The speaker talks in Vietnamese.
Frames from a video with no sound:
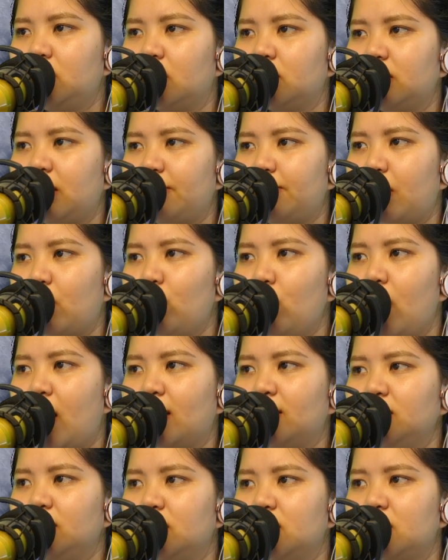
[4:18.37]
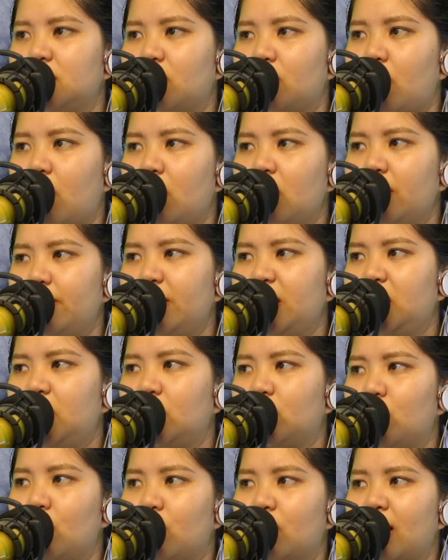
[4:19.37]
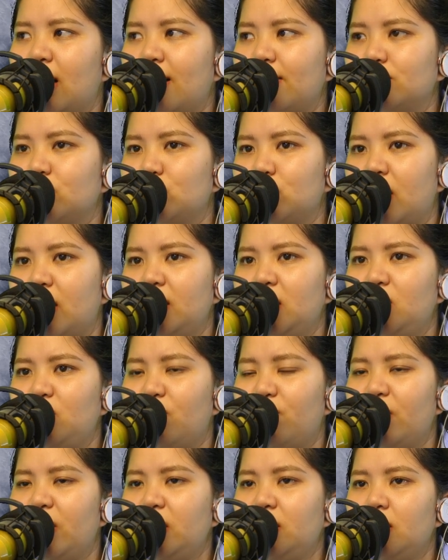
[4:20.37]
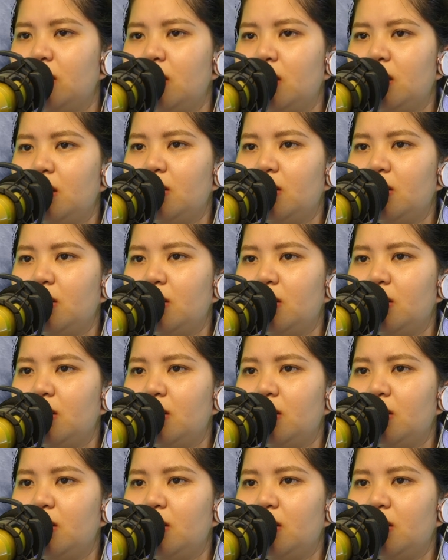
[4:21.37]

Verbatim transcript: trở thành bóng loãng, sau đó là bị nhiệt độ cao xóa đi dấu vết.